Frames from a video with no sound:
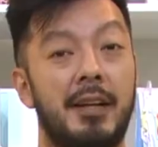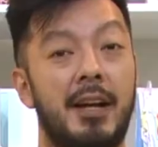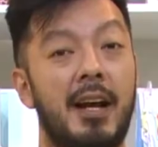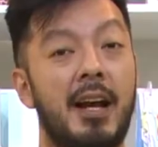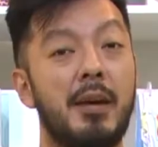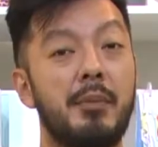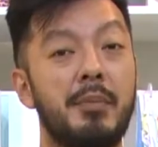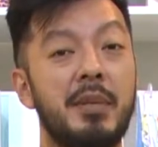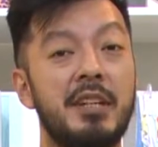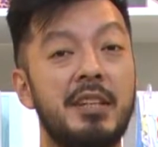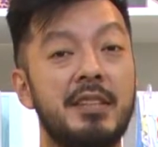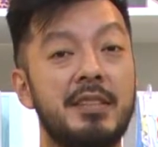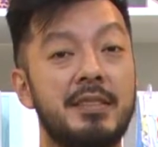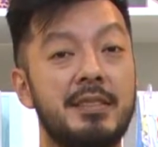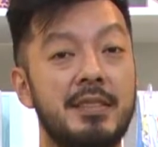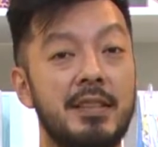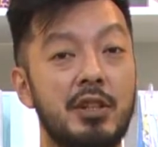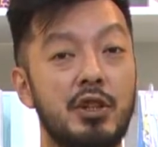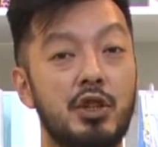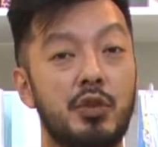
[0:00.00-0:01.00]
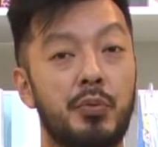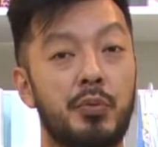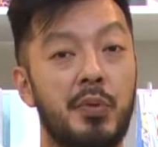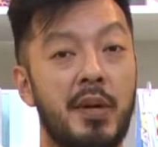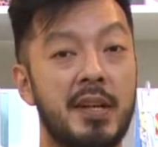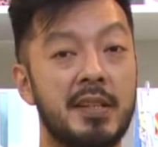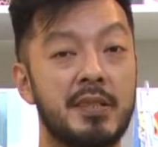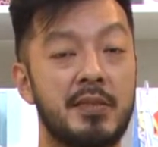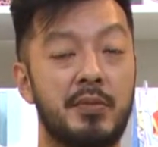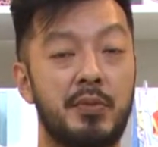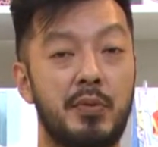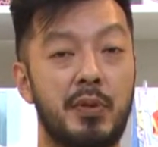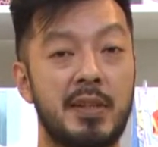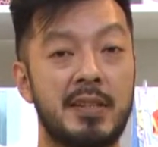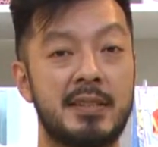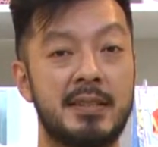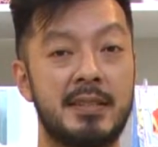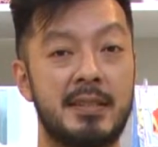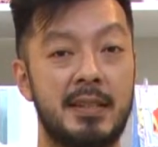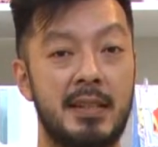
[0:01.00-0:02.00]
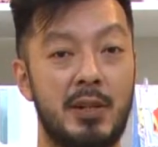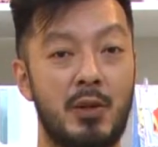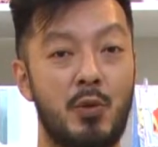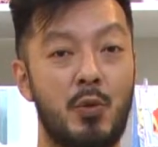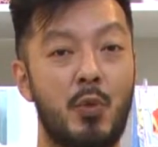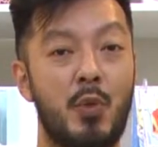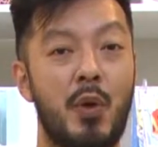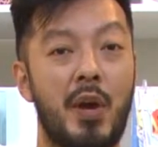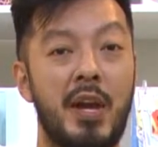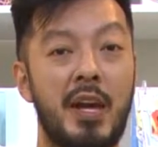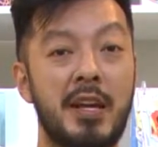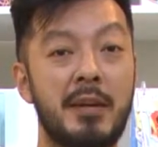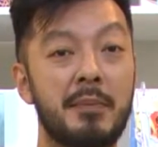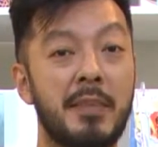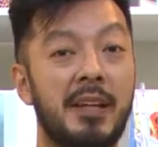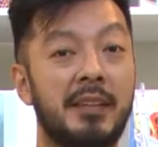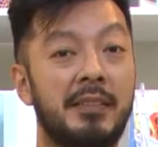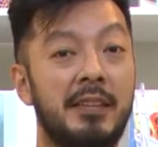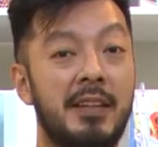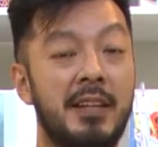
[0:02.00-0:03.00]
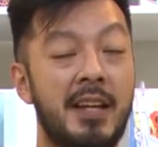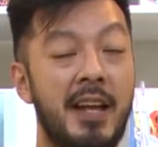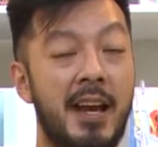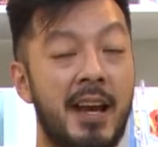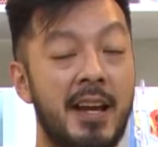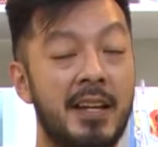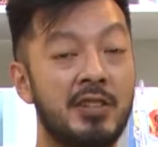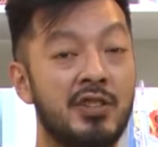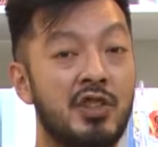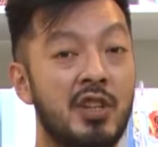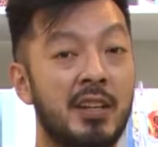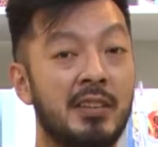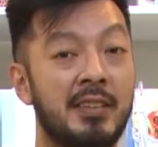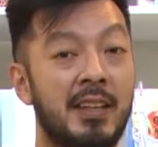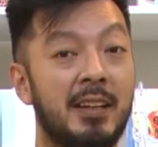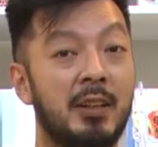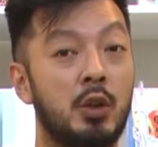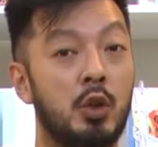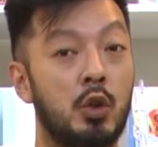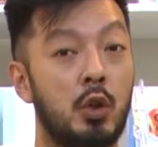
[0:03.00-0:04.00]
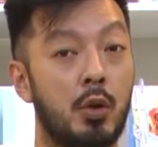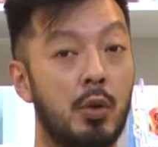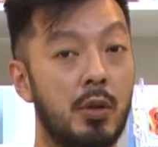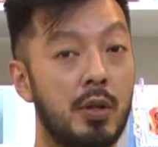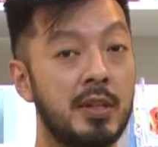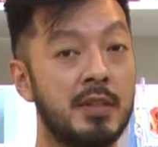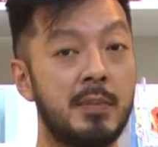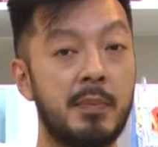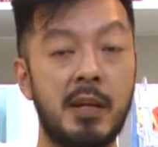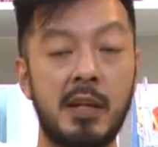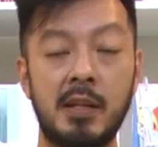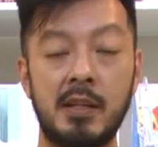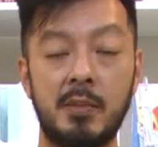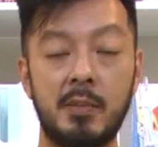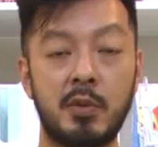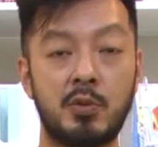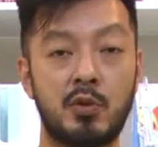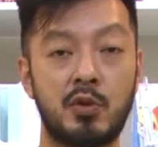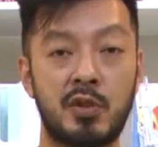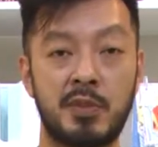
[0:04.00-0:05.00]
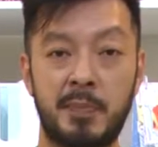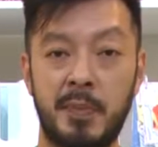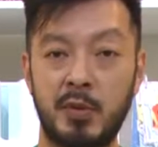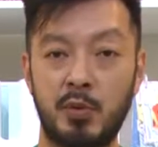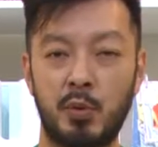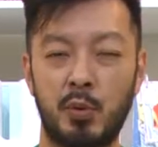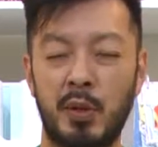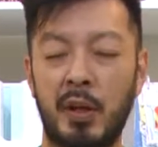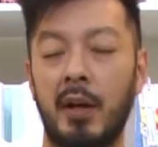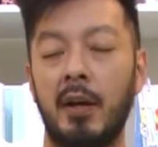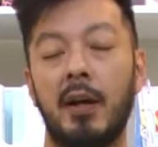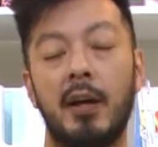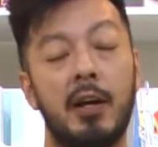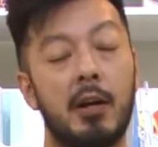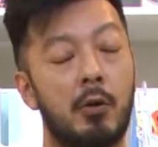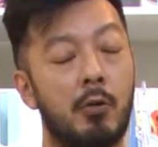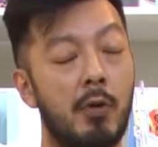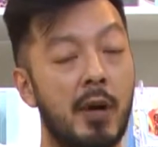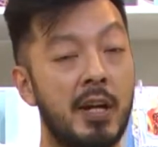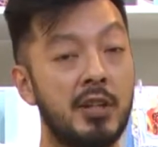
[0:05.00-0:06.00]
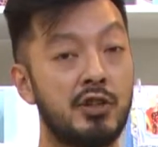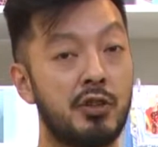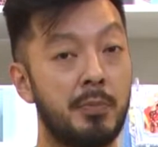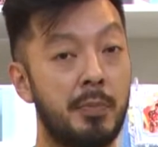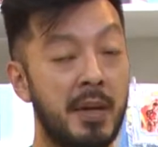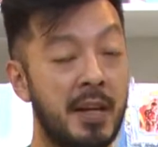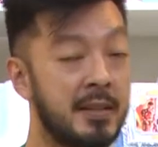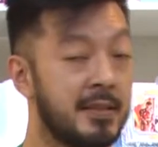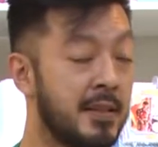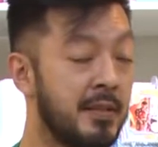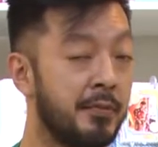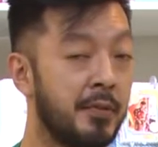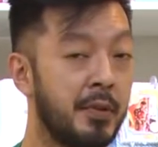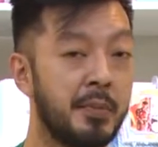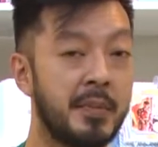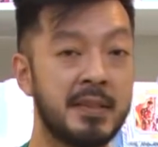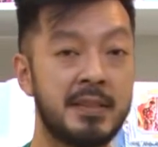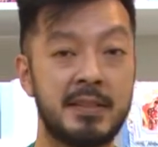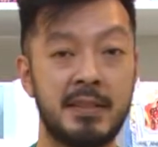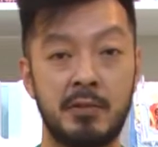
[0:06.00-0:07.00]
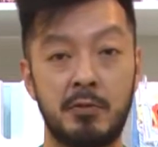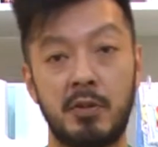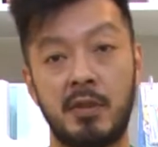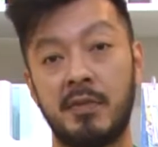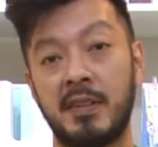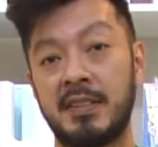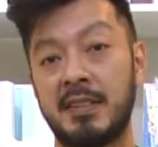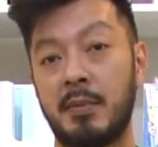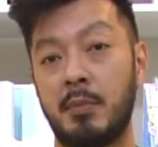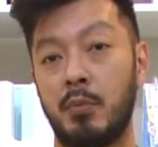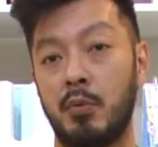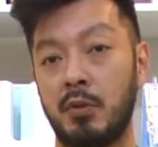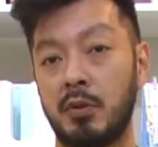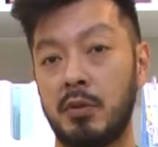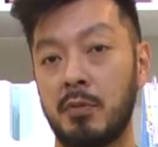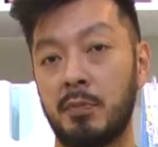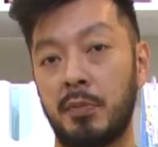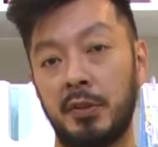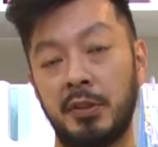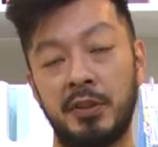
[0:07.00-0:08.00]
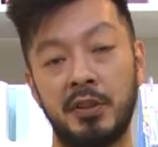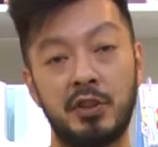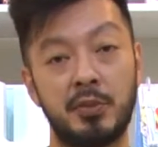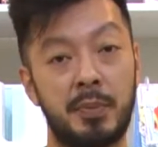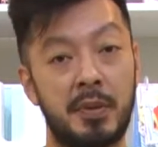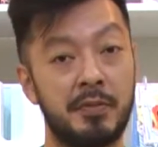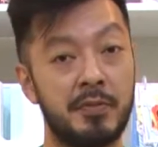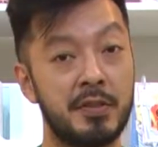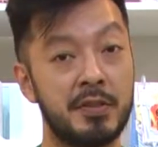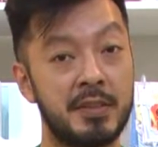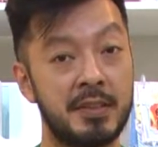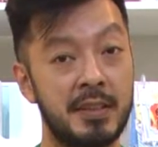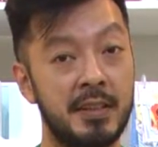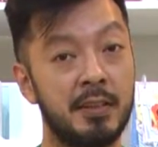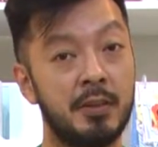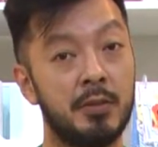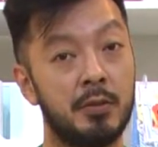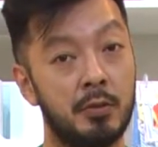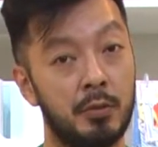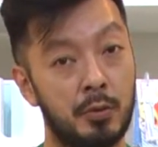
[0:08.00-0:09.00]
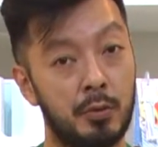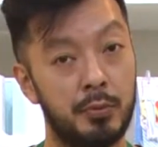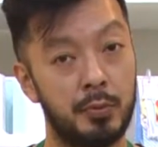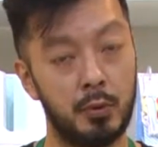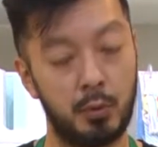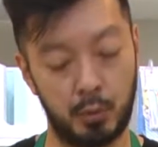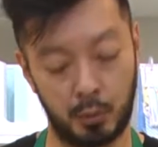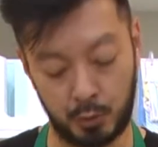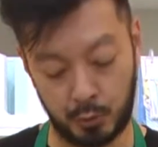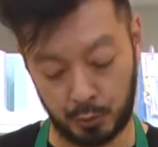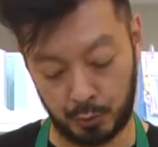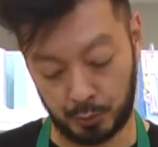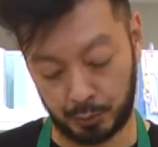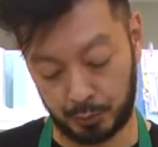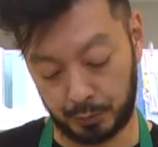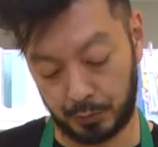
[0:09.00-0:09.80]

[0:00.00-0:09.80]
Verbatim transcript: A mini cint faz furação em materiais de até 2 milímetros de espessura. Guarde bem essa informação que vai ser muito importante para você no futuro.